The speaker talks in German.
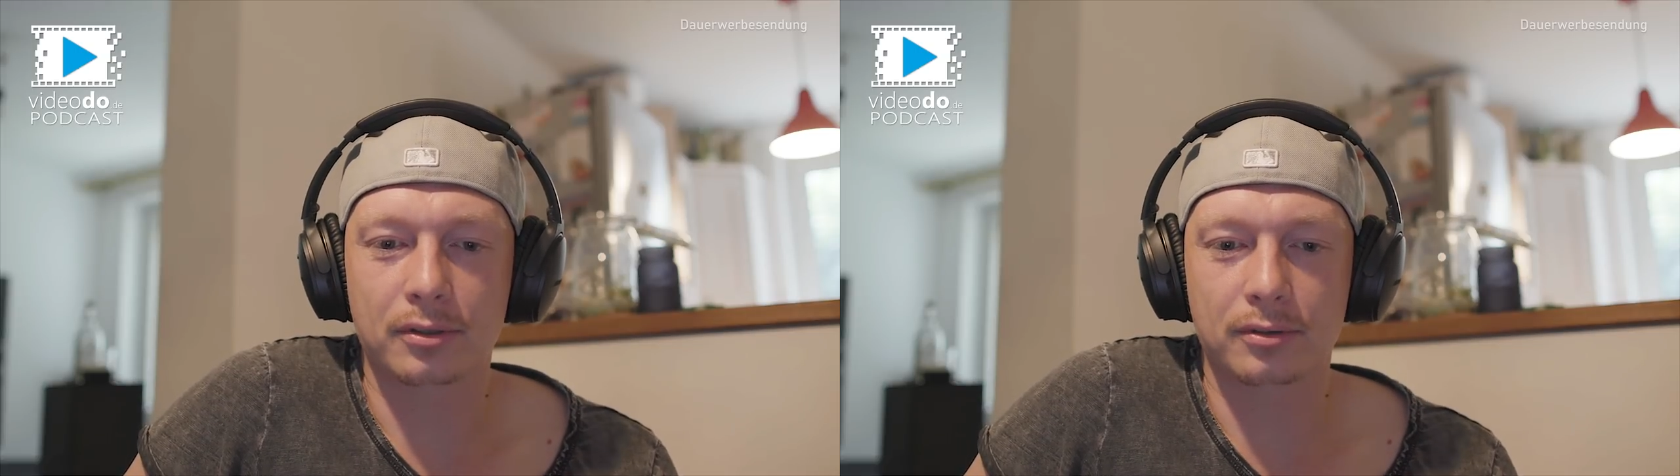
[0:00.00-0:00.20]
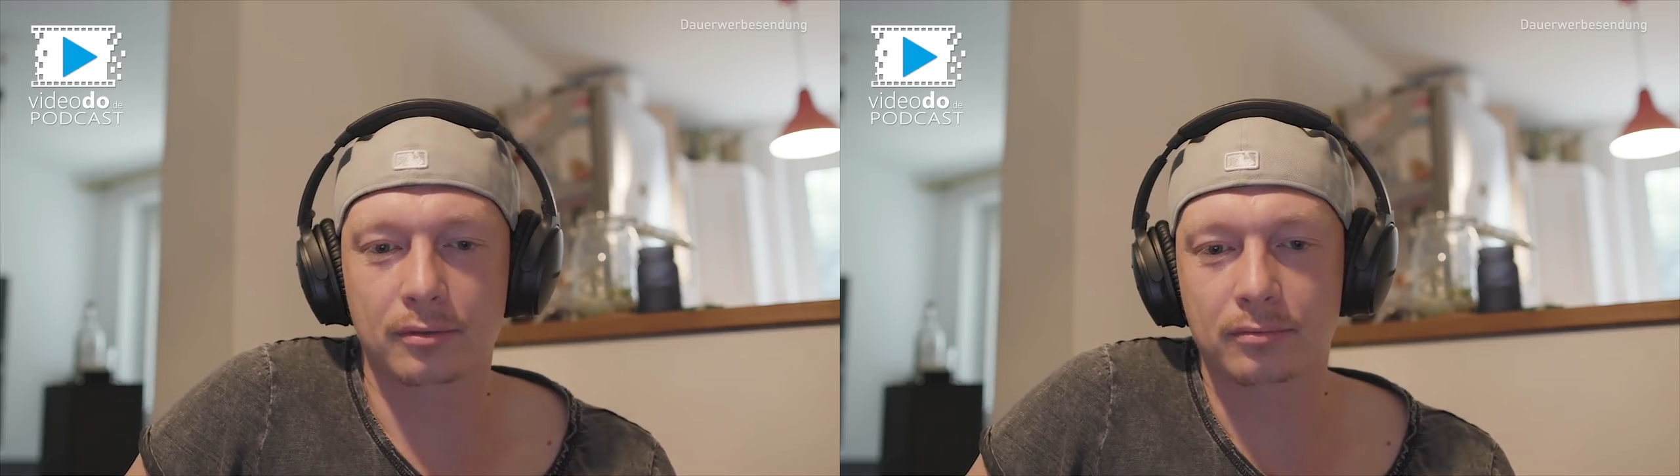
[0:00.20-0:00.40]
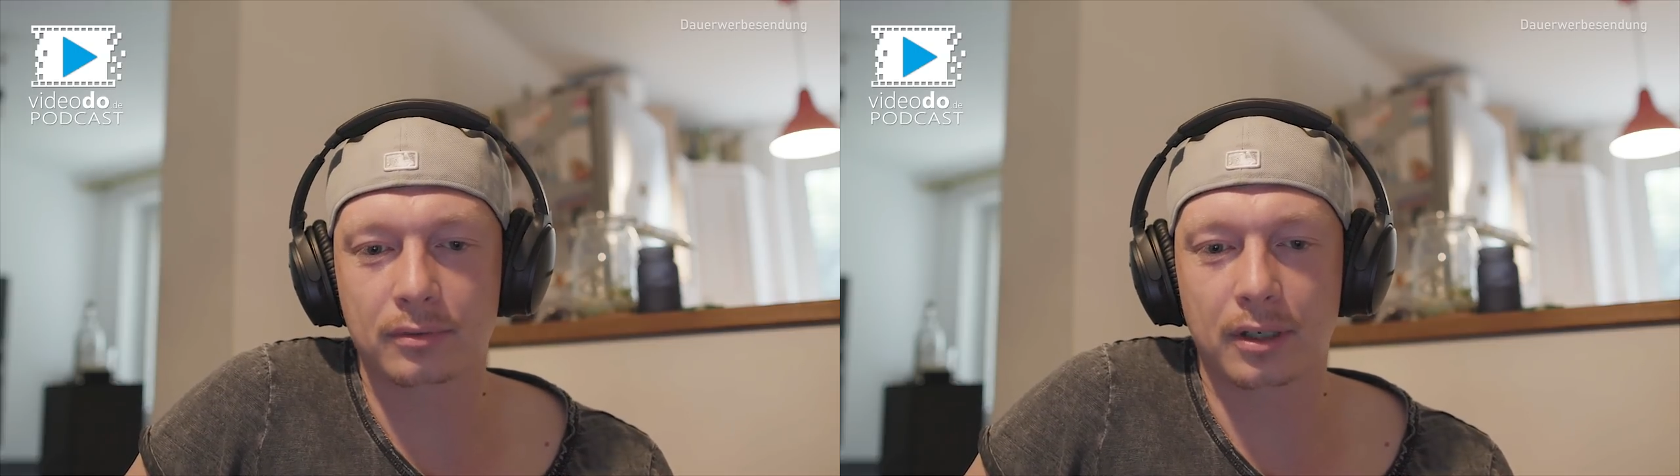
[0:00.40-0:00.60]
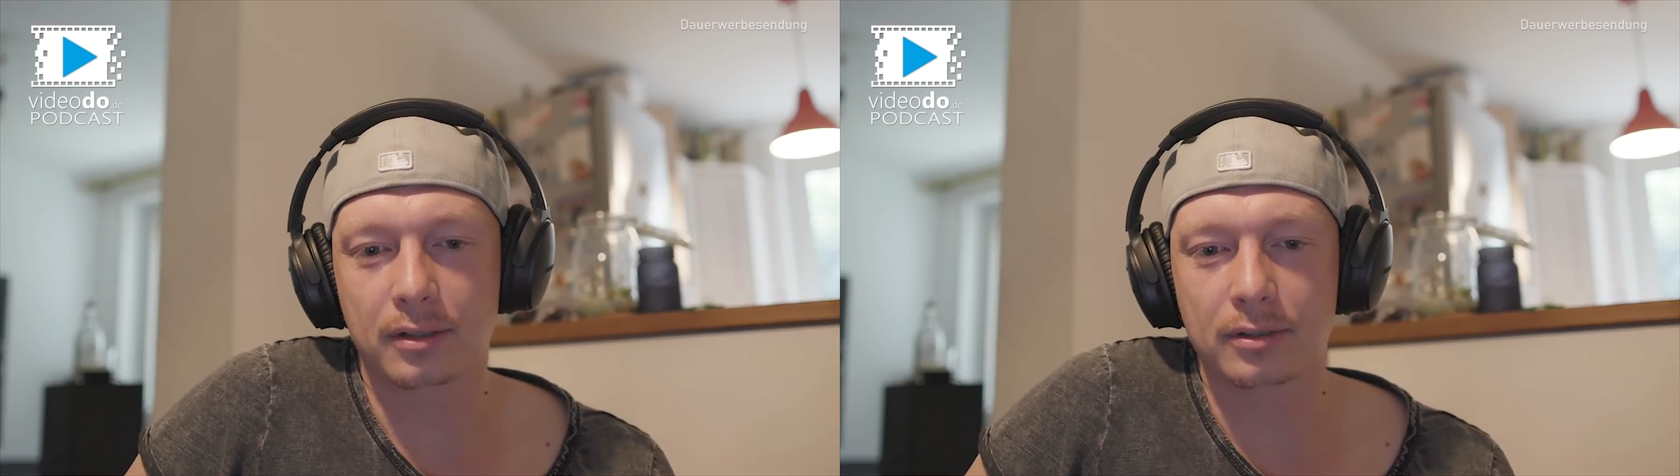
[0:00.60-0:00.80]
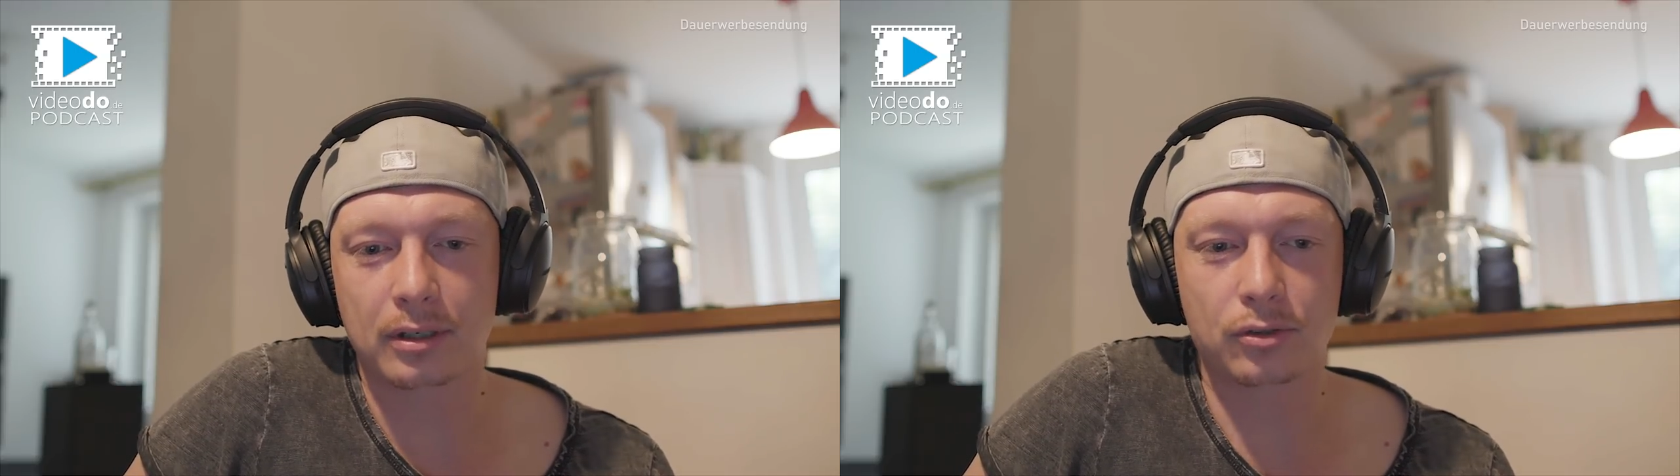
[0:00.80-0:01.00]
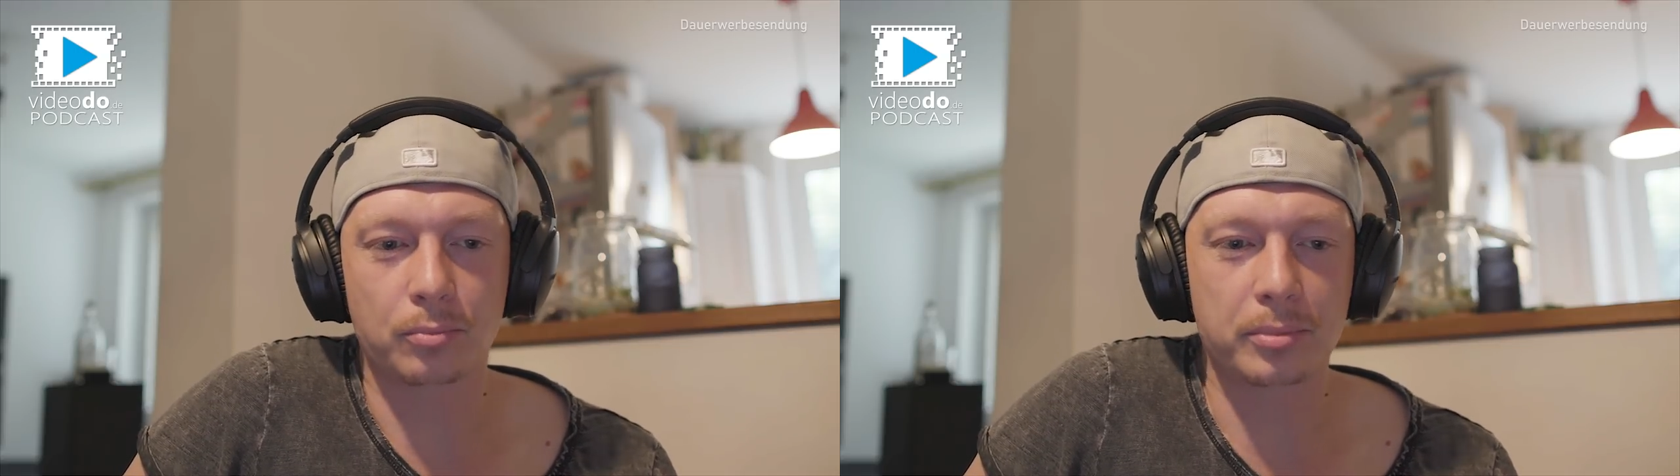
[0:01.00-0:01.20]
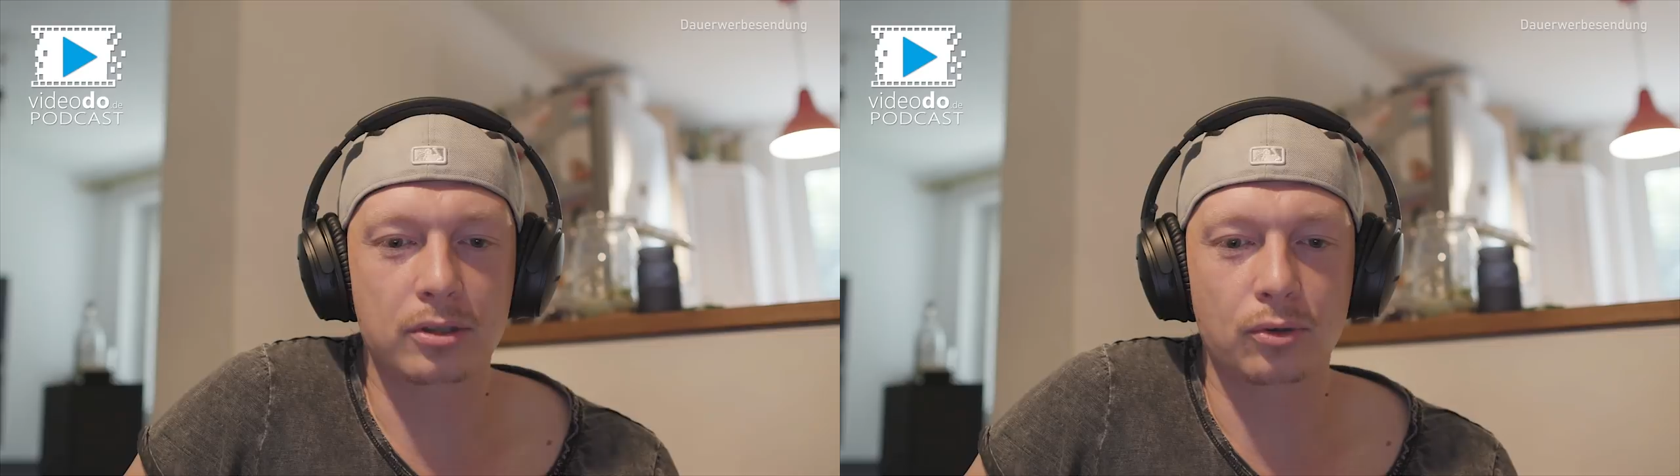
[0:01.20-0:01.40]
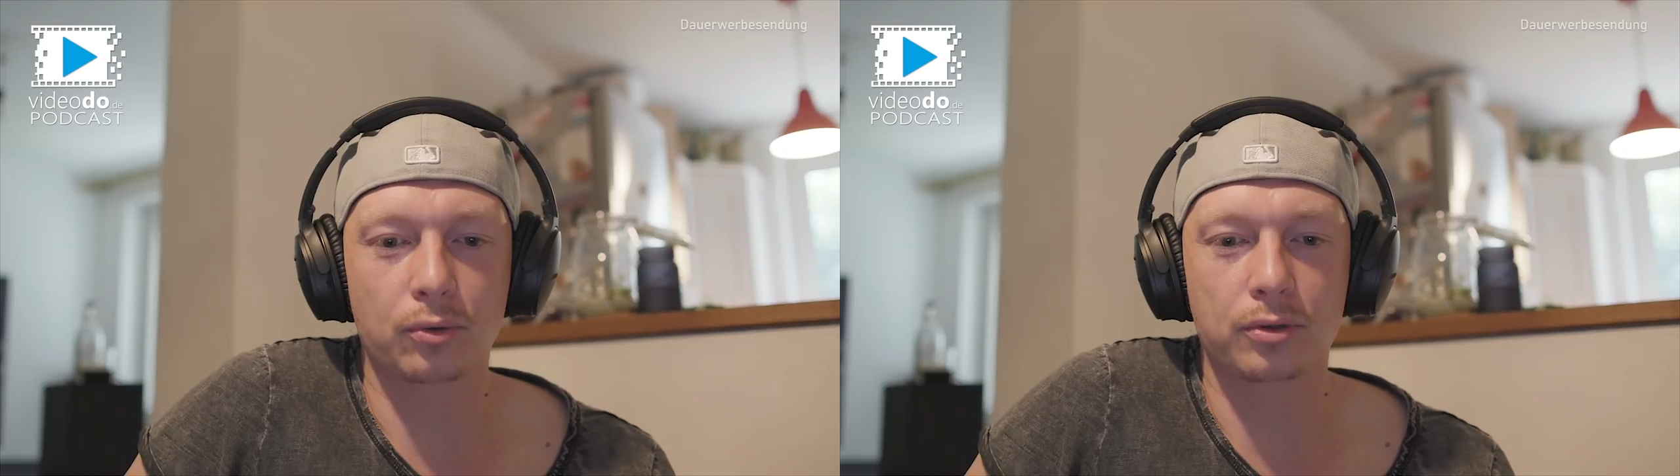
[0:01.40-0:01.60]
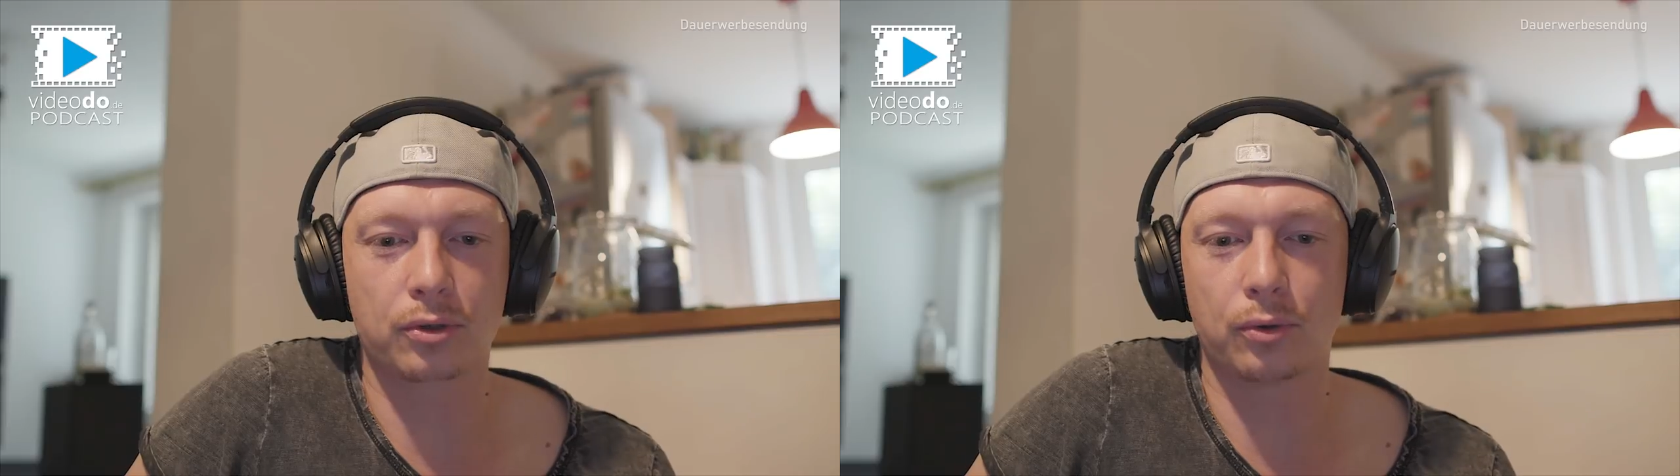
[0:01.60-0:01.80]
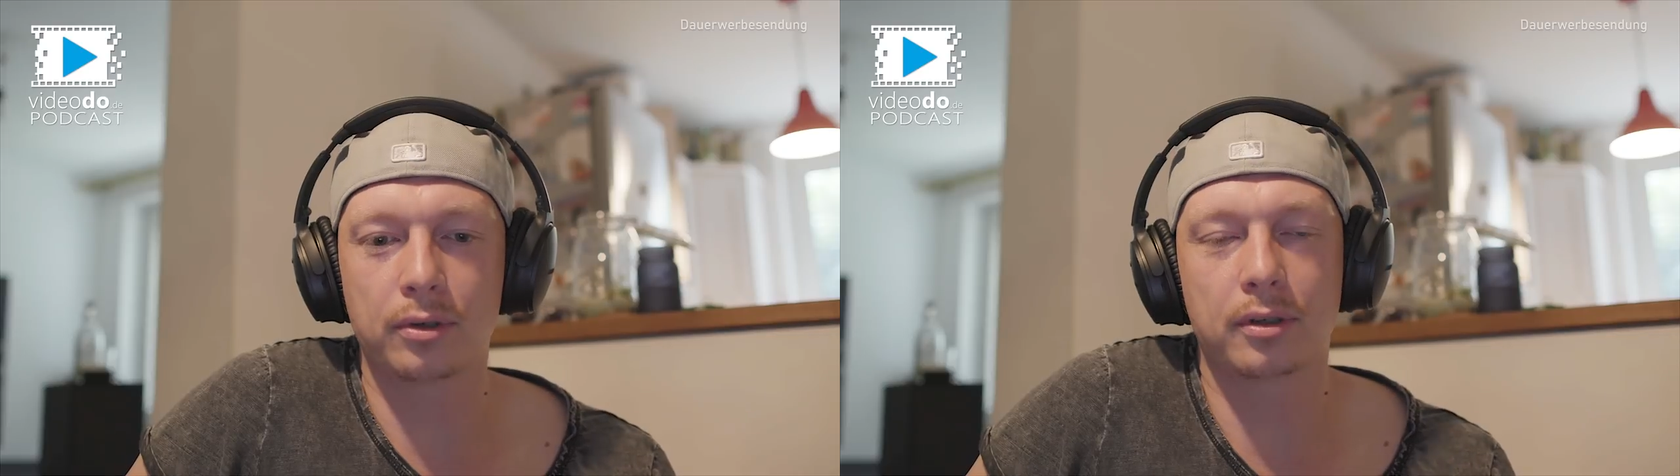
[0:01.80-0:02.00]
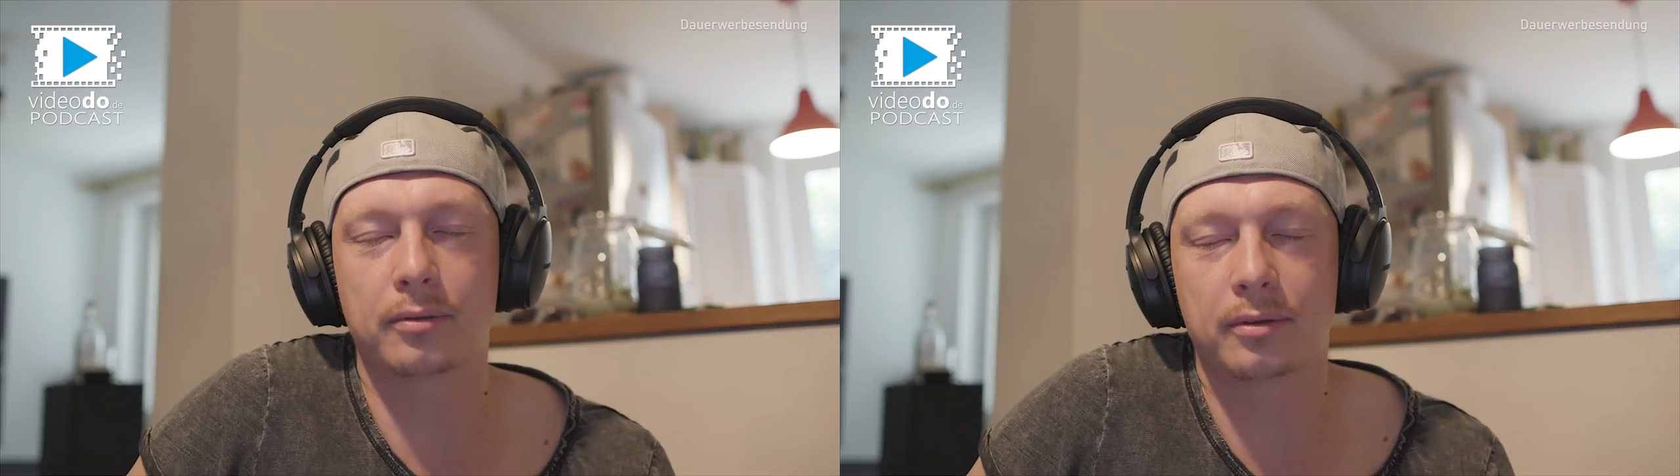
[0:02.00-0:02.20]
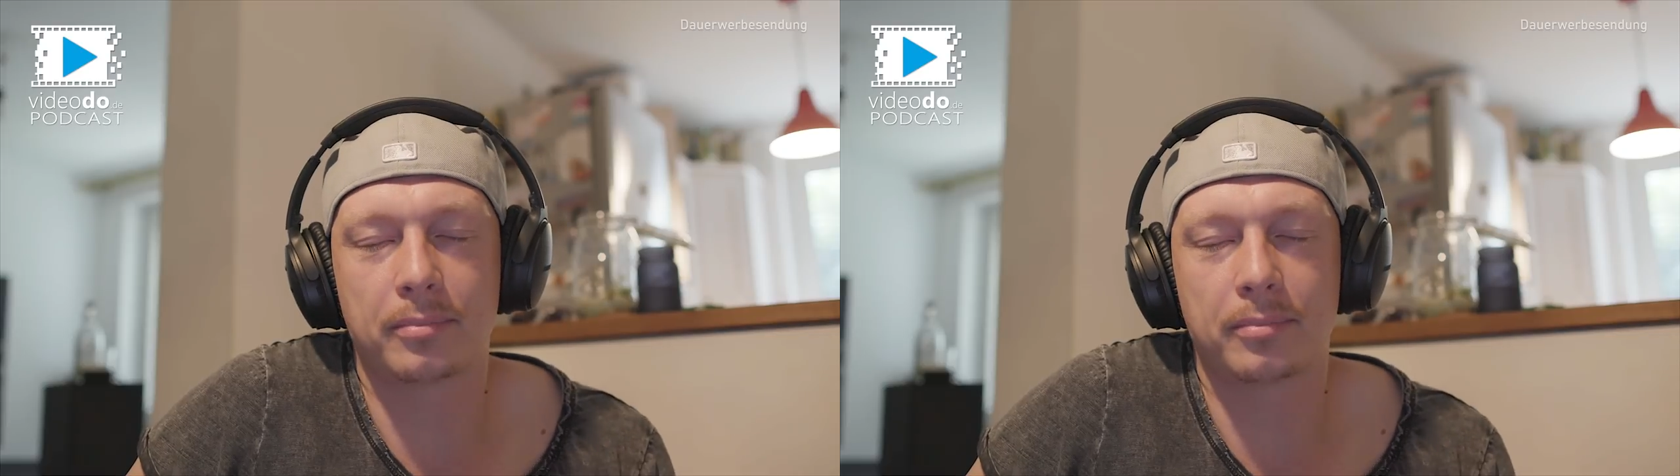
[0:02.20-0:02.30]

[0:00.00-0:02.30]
Also dann ist halt so ein bisschen Kundeskönig.